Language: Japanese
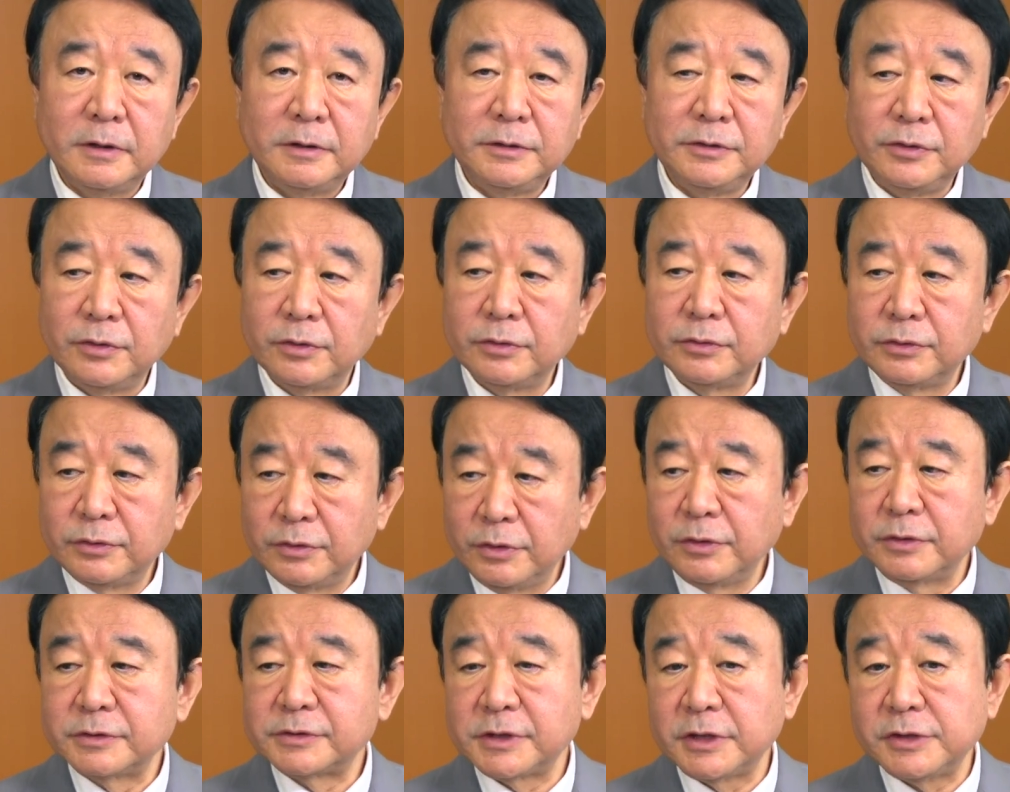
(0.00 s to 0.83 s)
日本
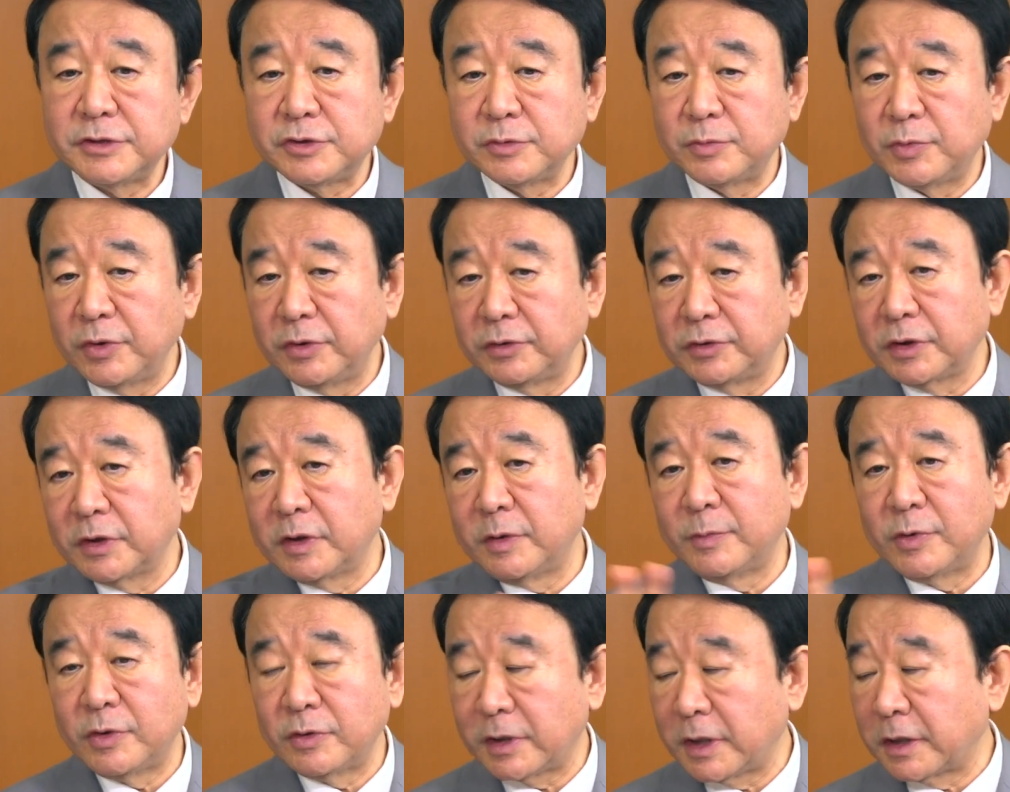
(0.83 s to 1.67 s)
の専守防衛と
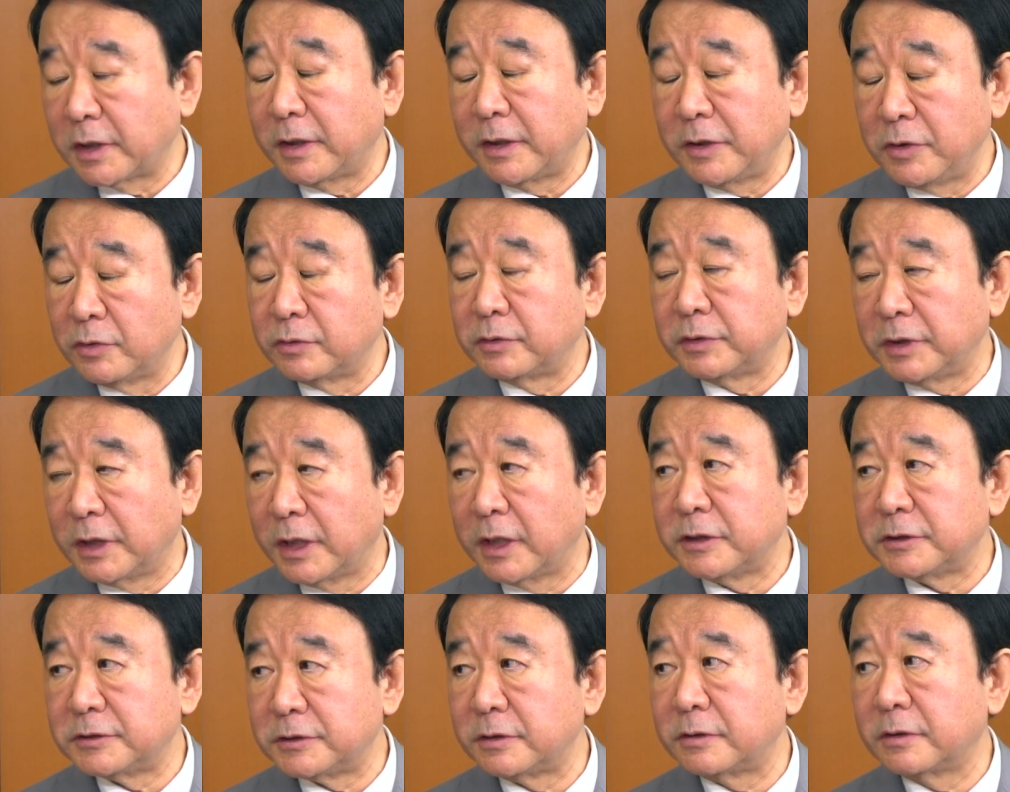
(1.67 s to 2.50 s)
かも彼らよく理
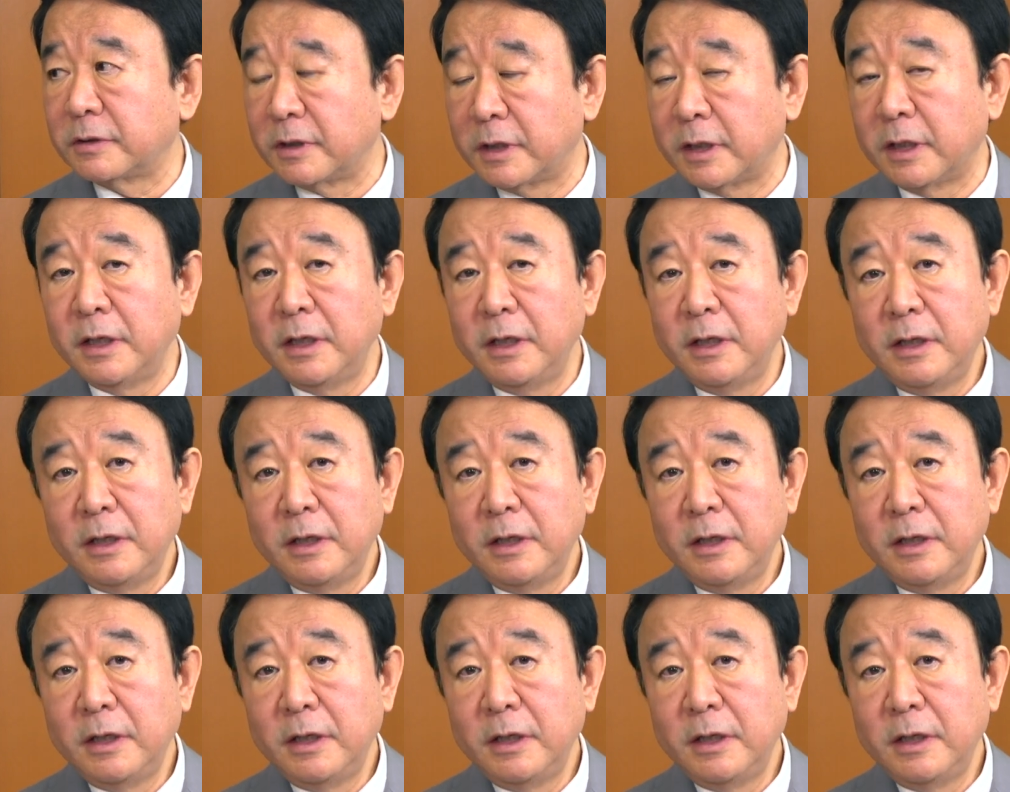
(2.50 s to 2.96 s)
解してるから、